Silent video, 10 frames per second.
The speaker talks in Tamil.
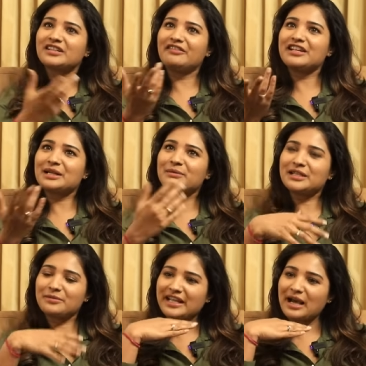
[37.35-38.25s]
கவனிக்கிற
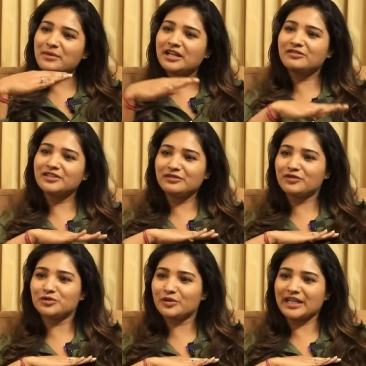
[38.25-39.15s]
மாதிரி இப்படி கேமராவுக்கு வந்து
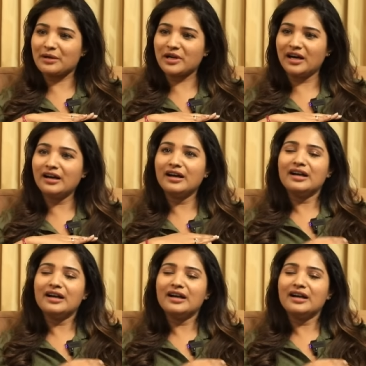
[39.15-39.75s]
இவ்வளோ தூரம் கேமரா